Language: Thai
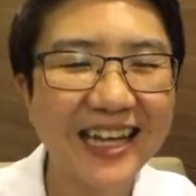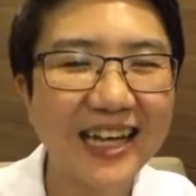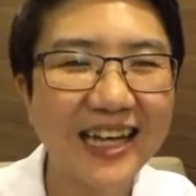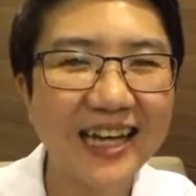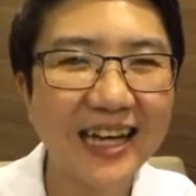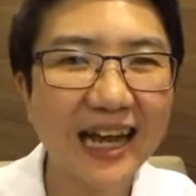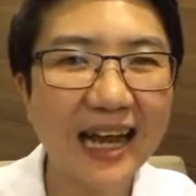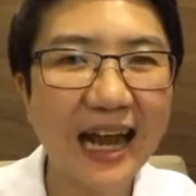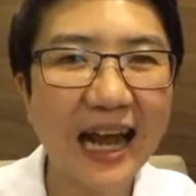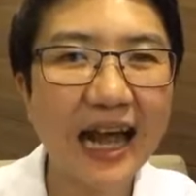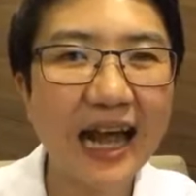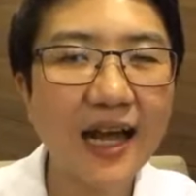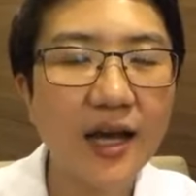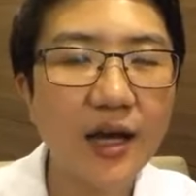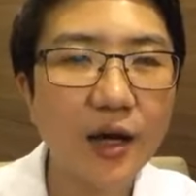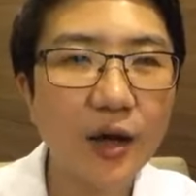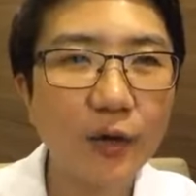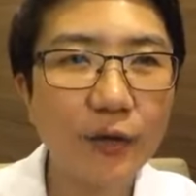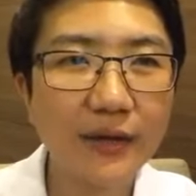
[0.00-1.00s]
นะคะ
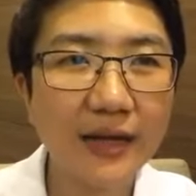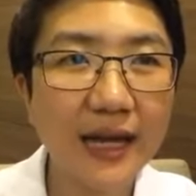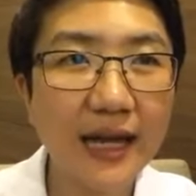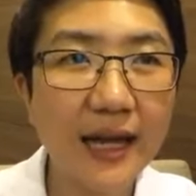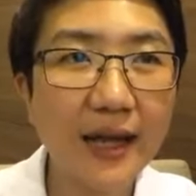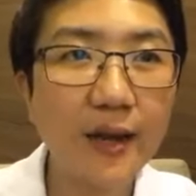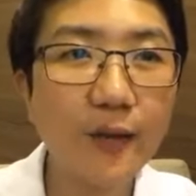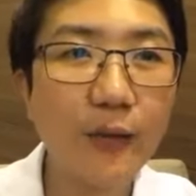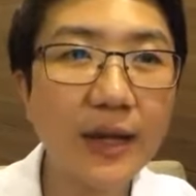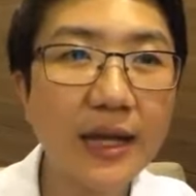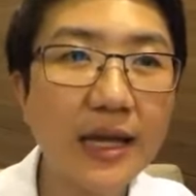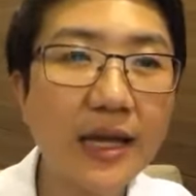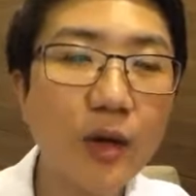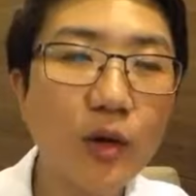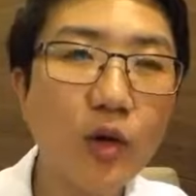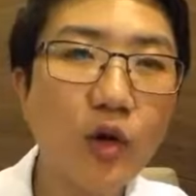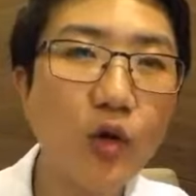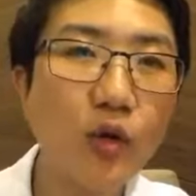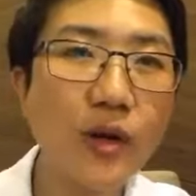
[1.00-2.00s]
โอเควันนี้เรา
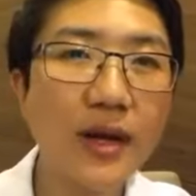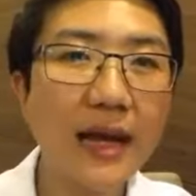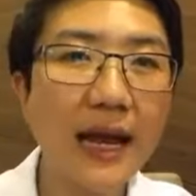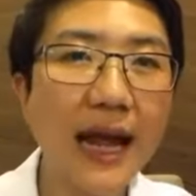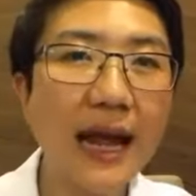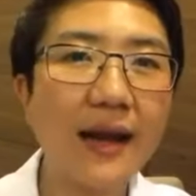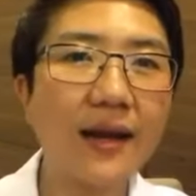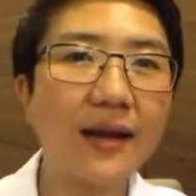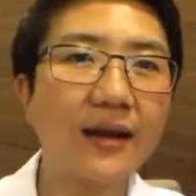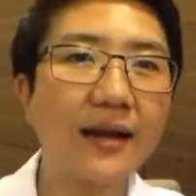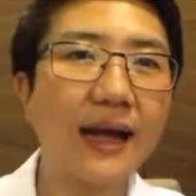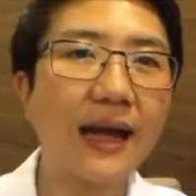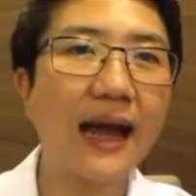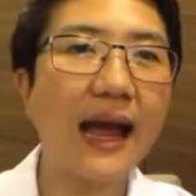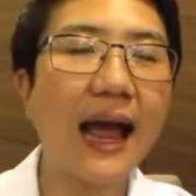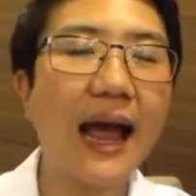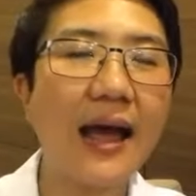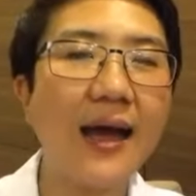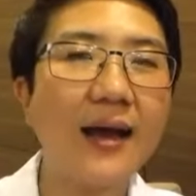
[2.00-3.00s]
ก็คุยกันนะ
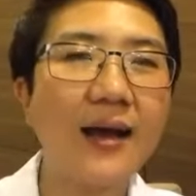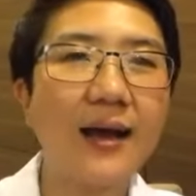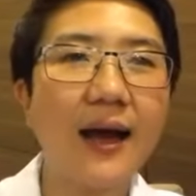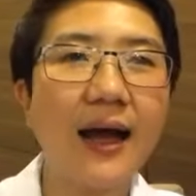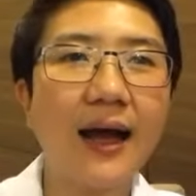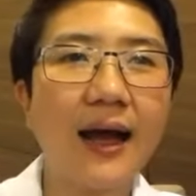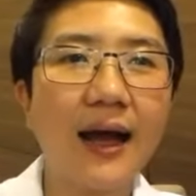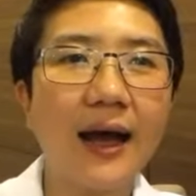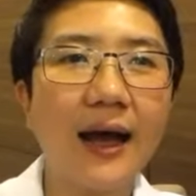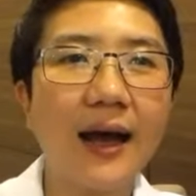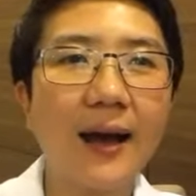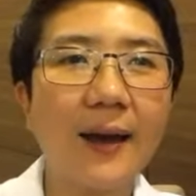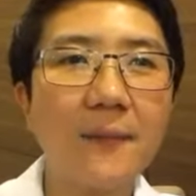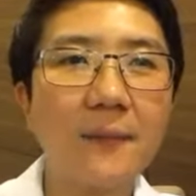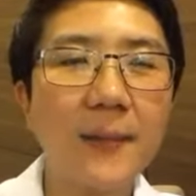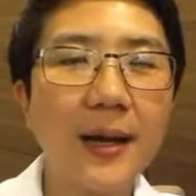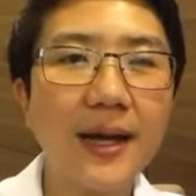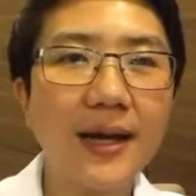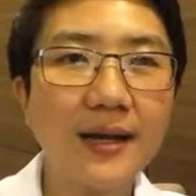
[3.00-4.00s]
คะอ่า
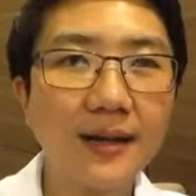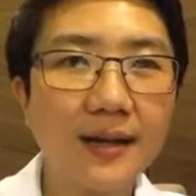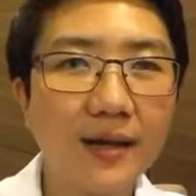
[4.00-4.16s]
เป็น